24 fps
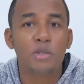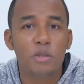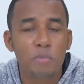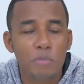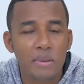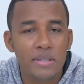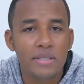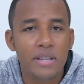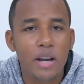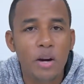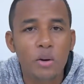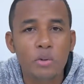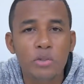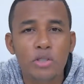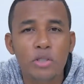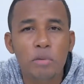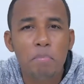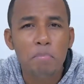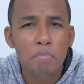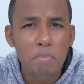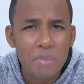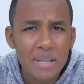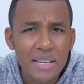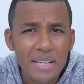especial
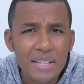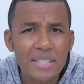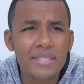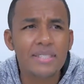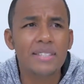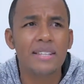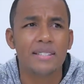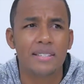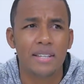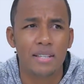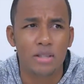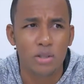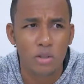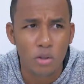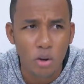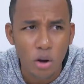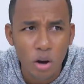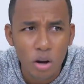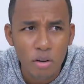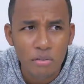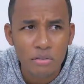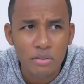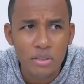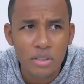de Mi
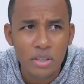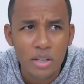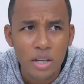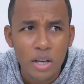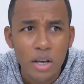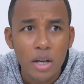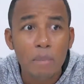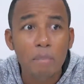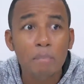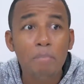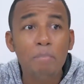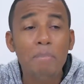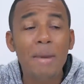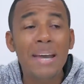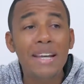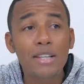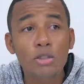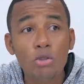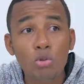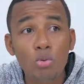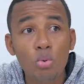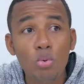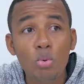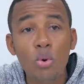CC9
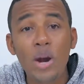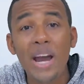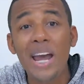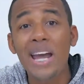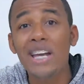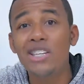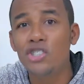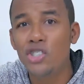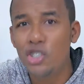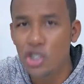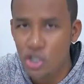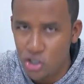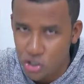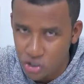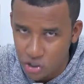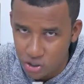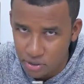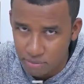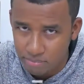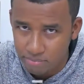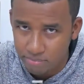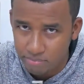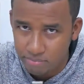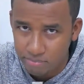Meitu
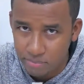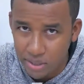Edition,